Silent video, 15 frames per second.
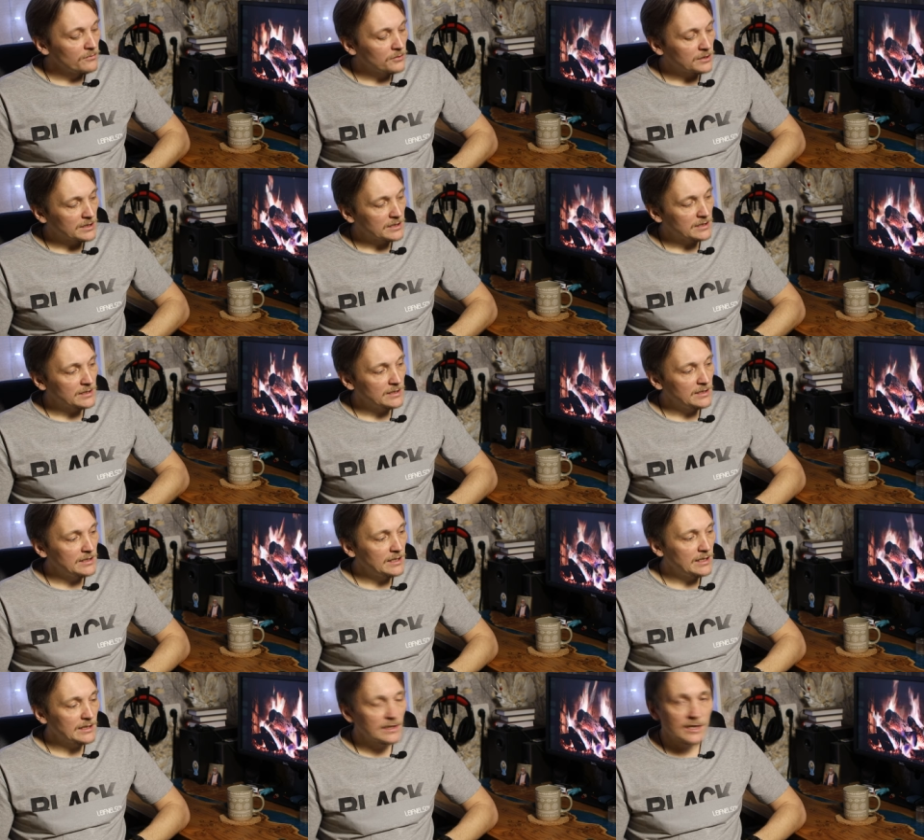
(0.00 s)
Вот, и
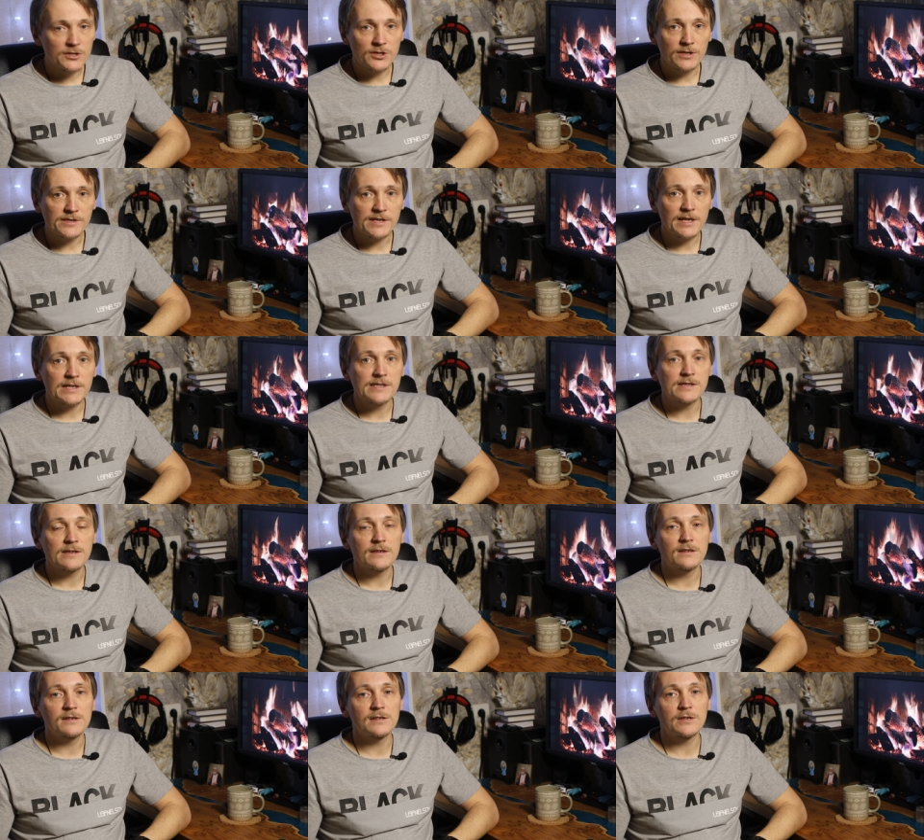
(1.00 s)
я начал искать
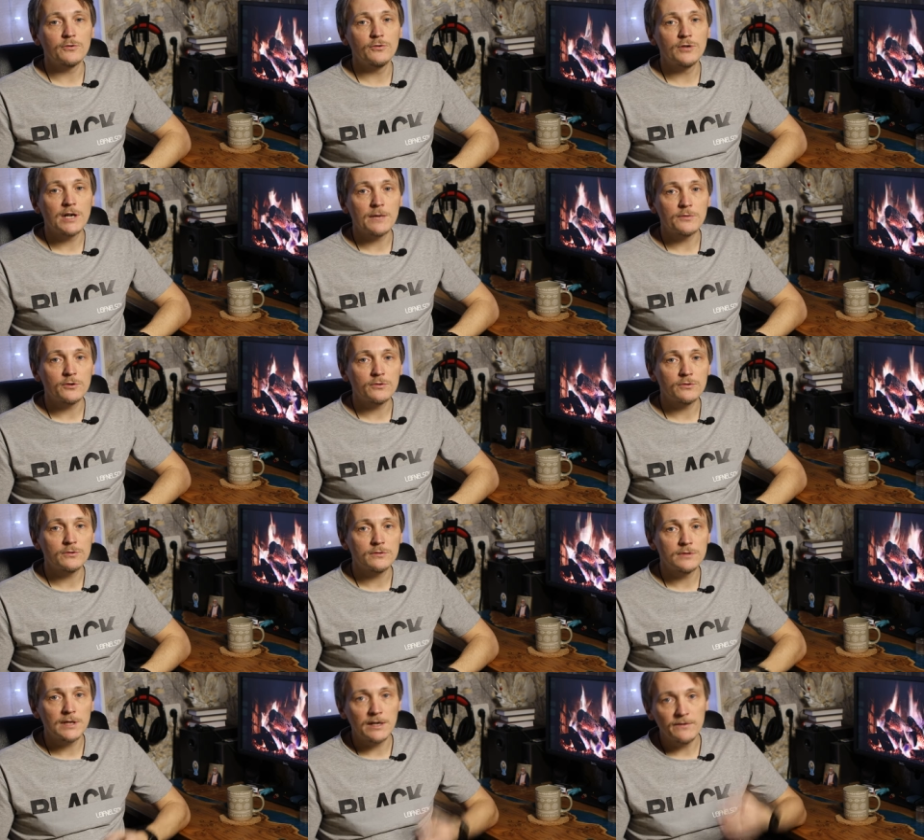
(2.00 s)
такую
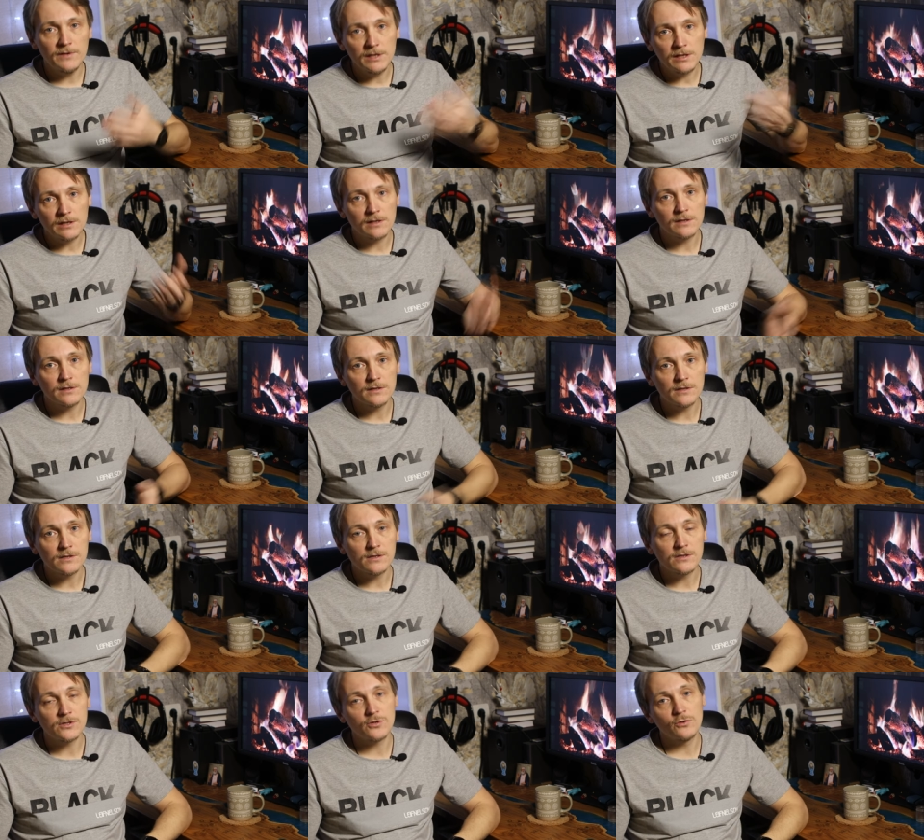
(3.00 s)
камеру на Авито
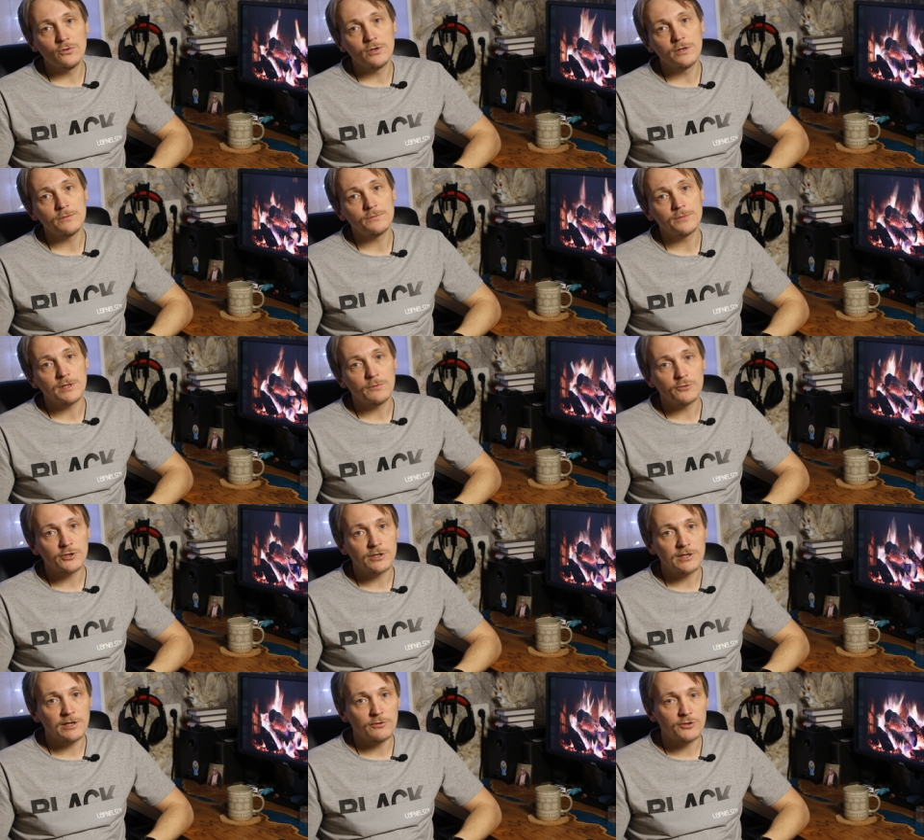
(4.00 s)
с рук,
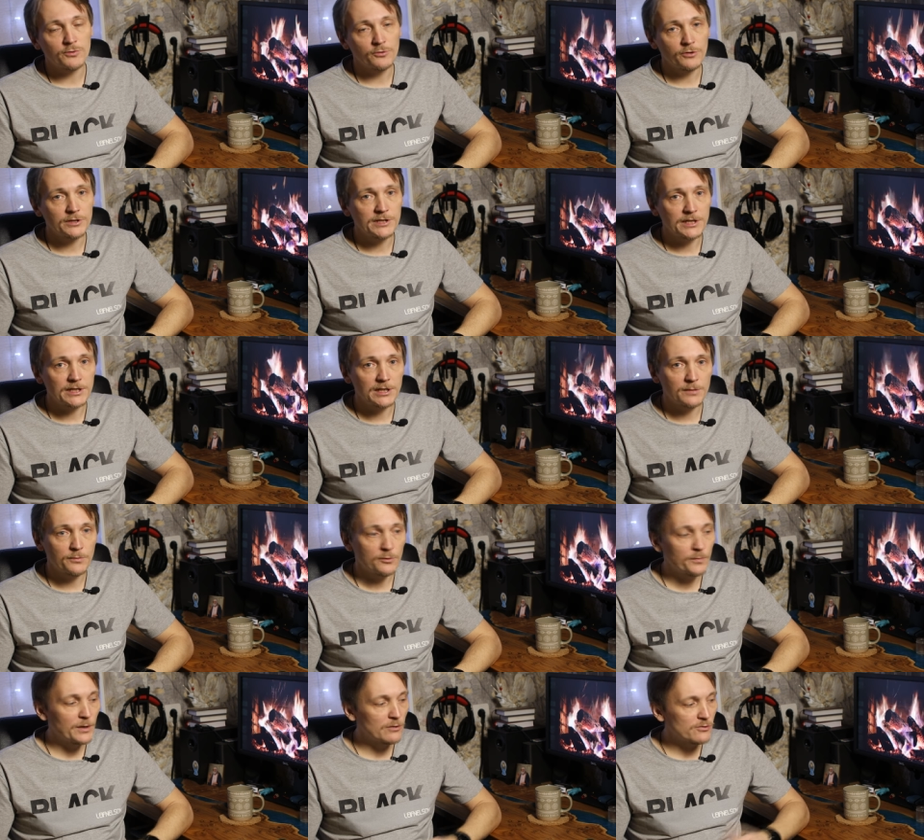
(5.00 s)
потому что я очень много
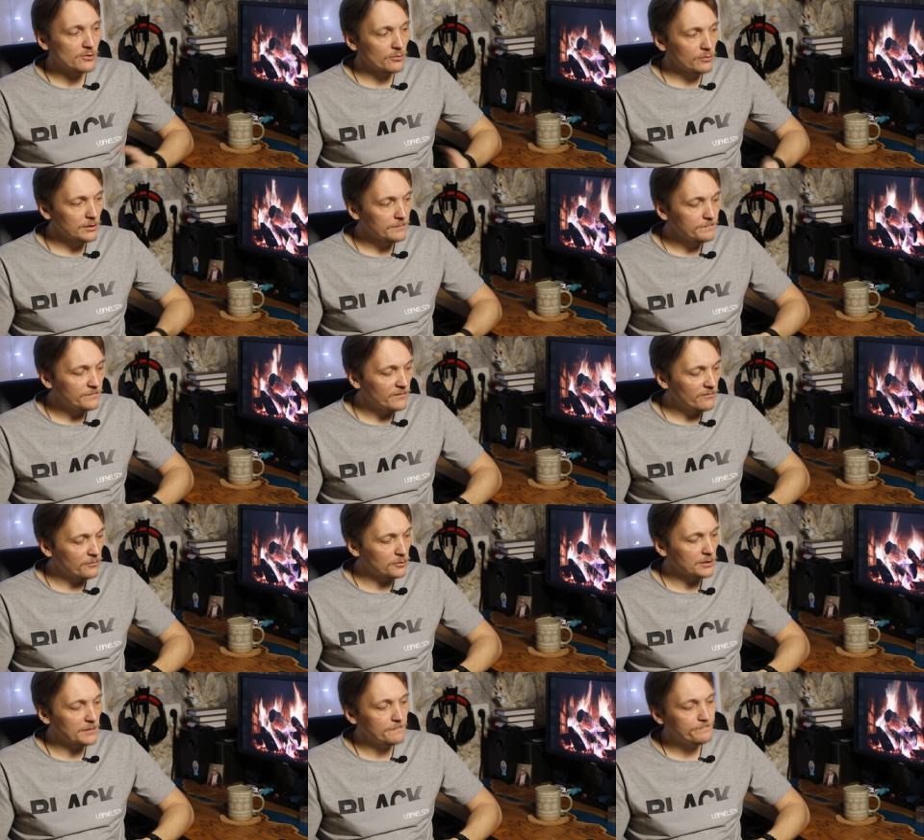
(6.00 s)
техники покупаю с рук,
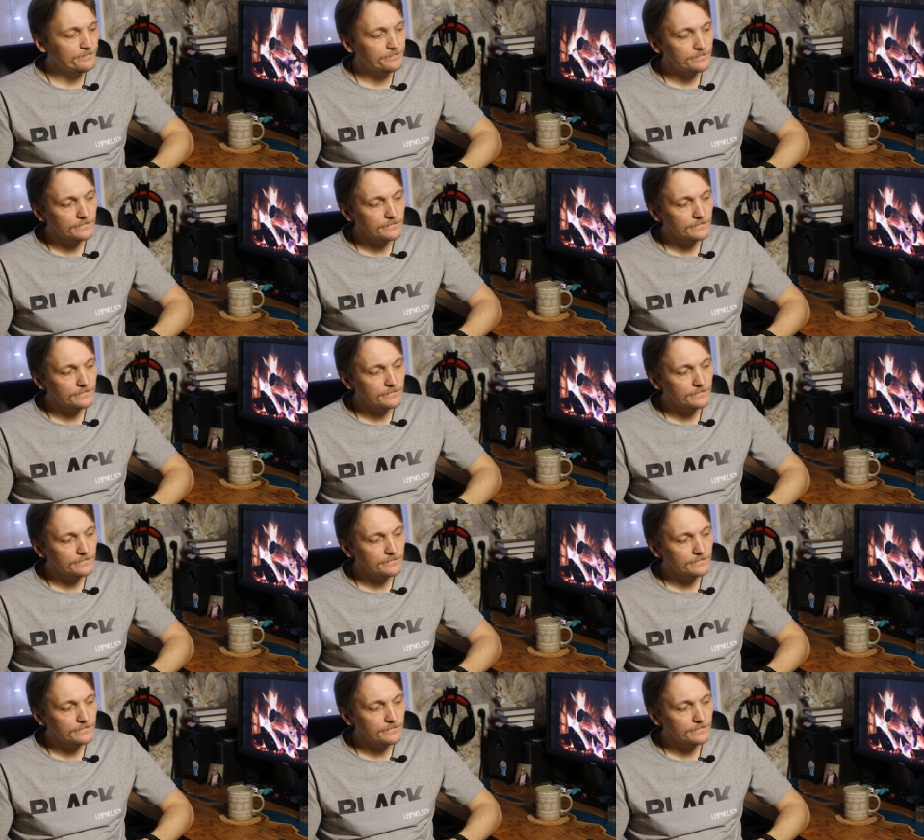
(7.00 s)
фото.